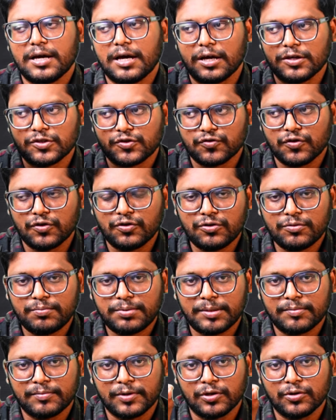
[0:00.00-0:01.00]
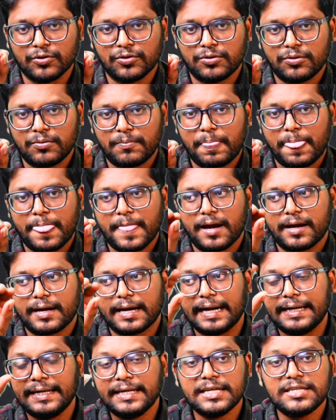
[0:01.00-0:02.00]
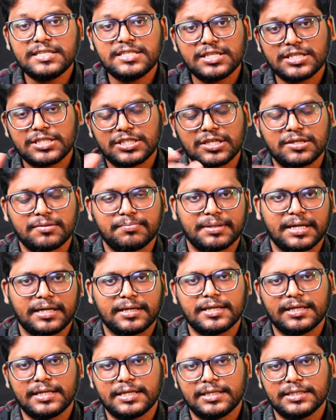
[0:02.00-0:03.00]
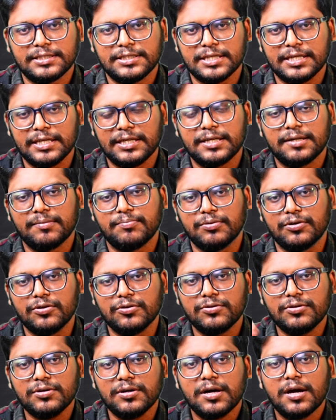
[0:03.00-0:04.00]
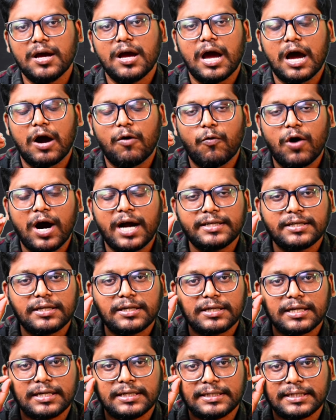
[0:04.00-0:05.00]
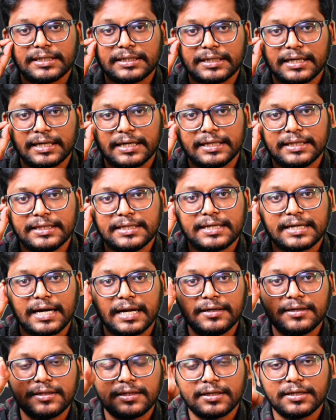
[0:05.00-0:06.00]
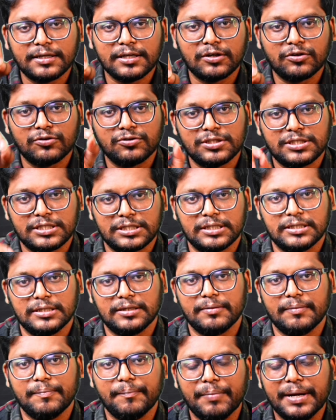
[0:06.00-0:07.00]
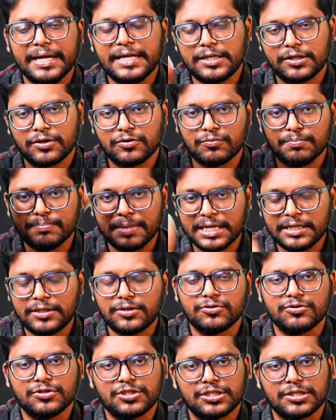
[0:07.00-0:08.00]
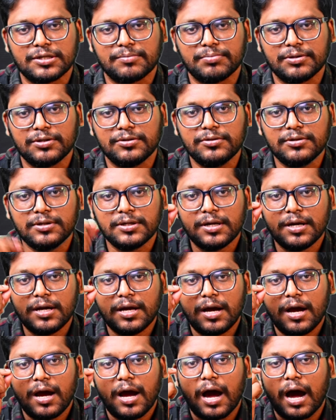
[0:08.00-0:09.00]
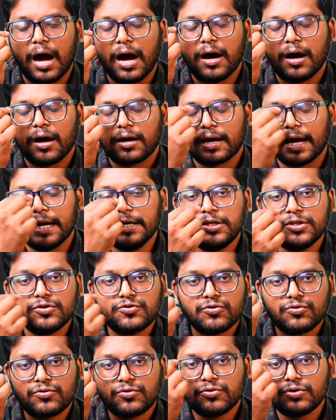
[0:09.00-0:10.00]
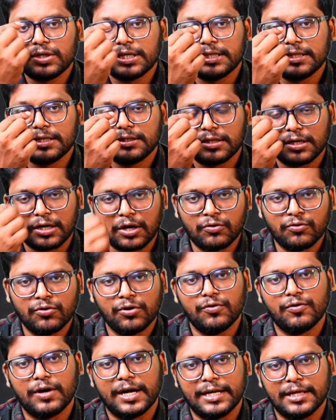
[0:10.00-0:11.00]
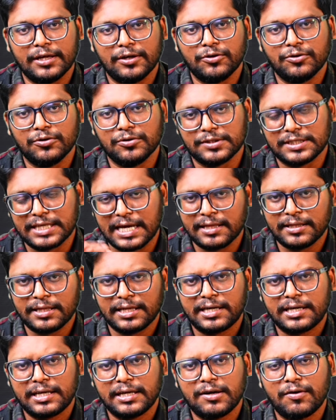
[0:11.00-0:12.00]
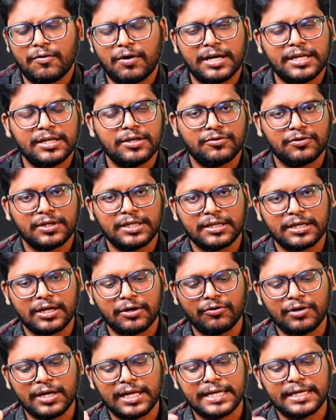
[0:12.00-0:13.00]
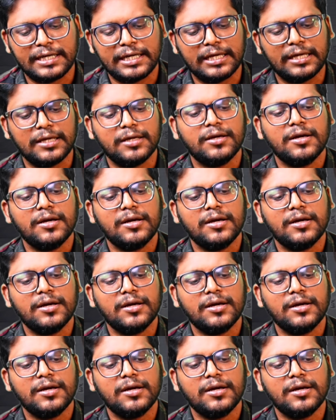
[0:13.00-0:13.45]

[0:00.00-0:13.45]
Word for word: ఆ స్వరూపంలో కండెన్జేషన్ ప్రక్రియ జరిగినప్పుడు ఆ వాటర్ కంటెంట్ అనేది కంటి దగ్గర నుంచి బయటకు బయటకు వచ్చినప్పుడు ఆ కంటి చుట్టూ ఏదైతే రంగులు వాడారో సాధారణంగా వాడేటువంటి రంగులు ఏంటి